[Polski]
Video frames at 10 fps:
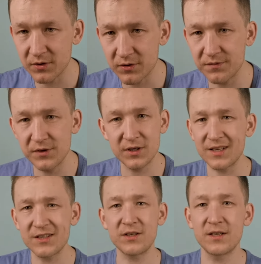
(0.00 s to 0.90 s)
To oczywiście
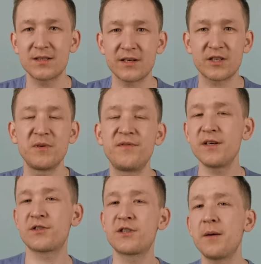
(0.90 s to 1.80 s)
też nie jest tak, że my
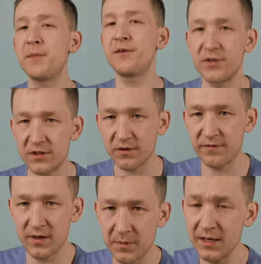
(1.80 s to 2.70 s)
wjeżdżamy i wszystko
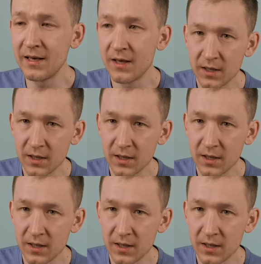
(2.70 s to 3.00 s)
wiemy.